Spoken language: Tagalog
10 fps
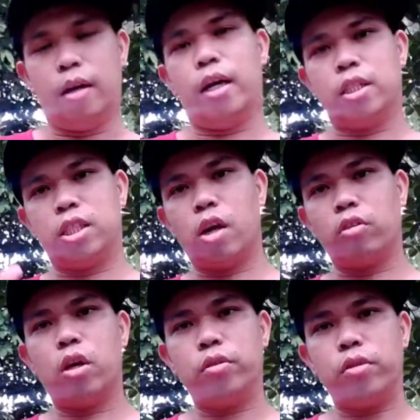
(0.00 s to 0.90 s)
At
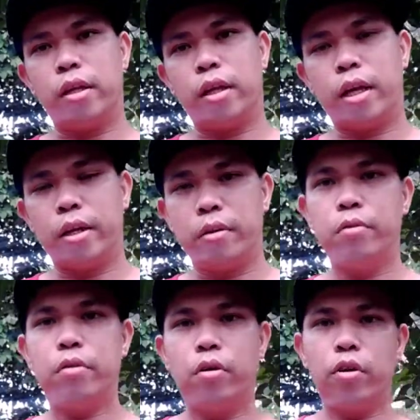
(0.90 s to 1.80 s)
shoutout din kay
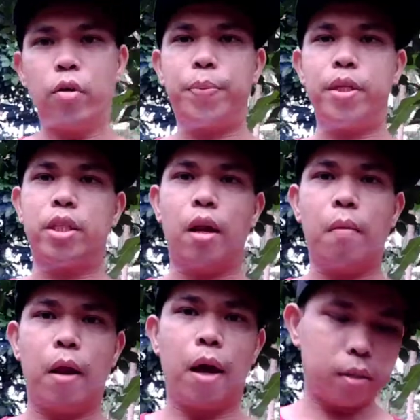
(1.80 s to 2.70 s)
Nunoy Official
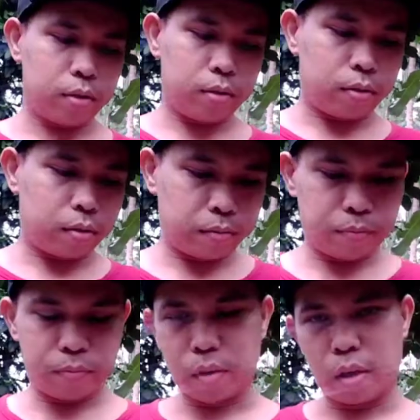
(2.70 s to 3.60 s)
Vlog.
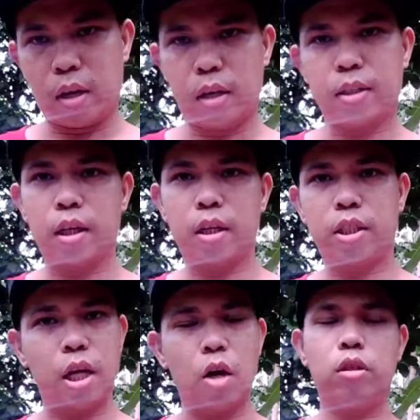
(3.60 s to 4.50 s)
At saka
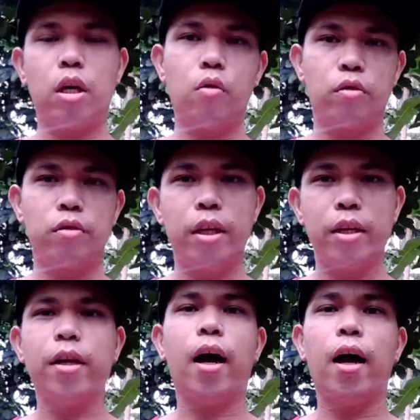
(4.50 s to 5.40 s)
shoutout
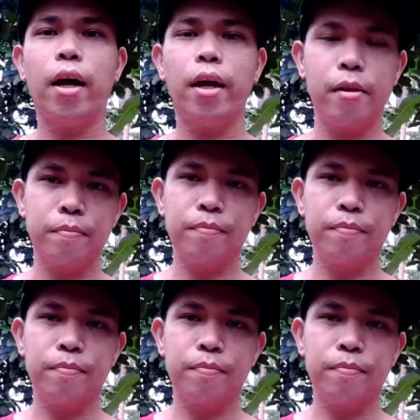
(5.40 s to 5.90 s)
din kay